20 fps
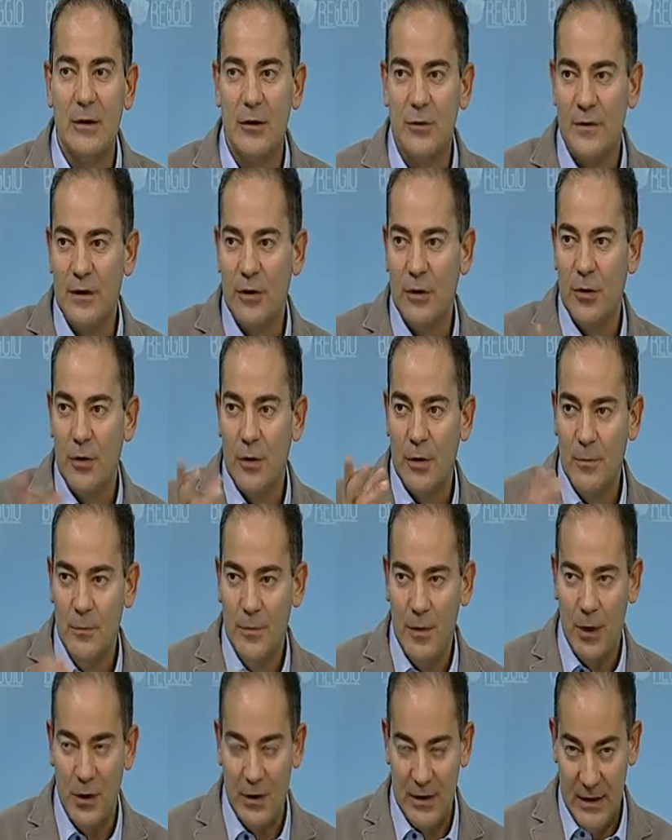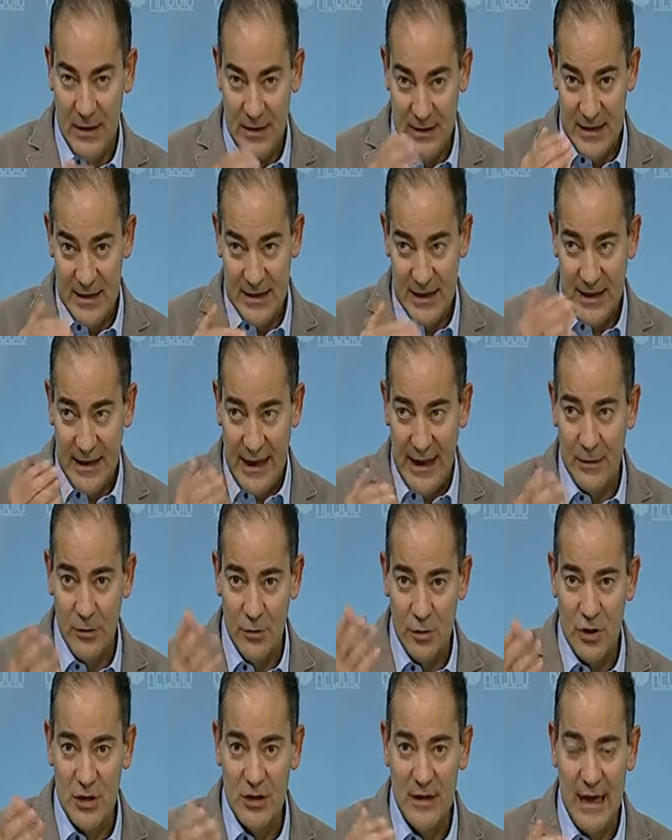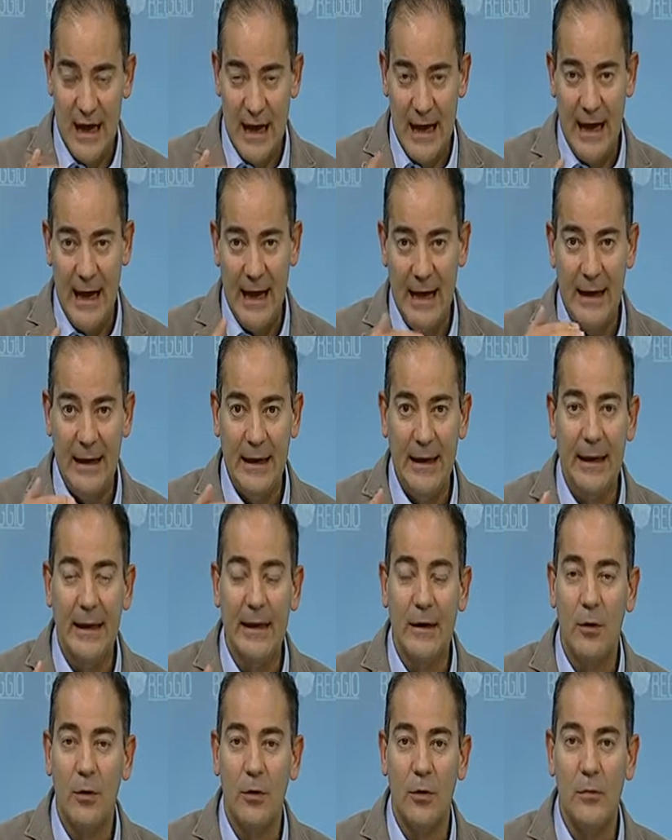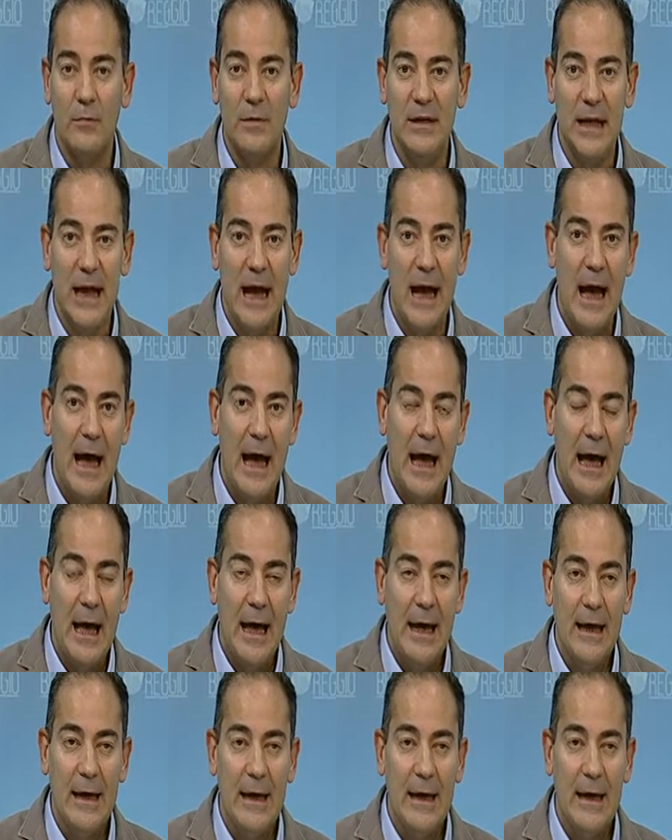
vedo, no, eh, distaccandosi dall'economia eh,